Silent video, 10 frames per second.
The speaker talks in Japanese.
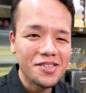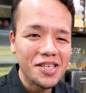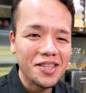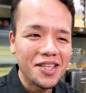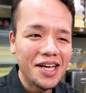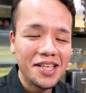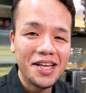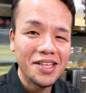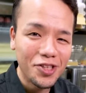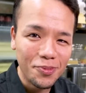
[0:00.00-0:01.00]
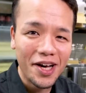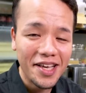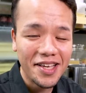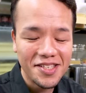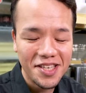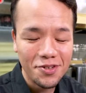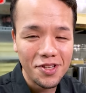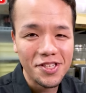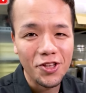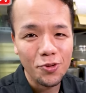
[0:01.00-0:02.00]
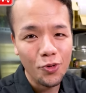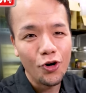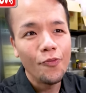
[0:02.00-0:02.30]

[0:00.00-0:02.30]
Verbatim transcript: ツイッターで何度も拝見してるんですけれども、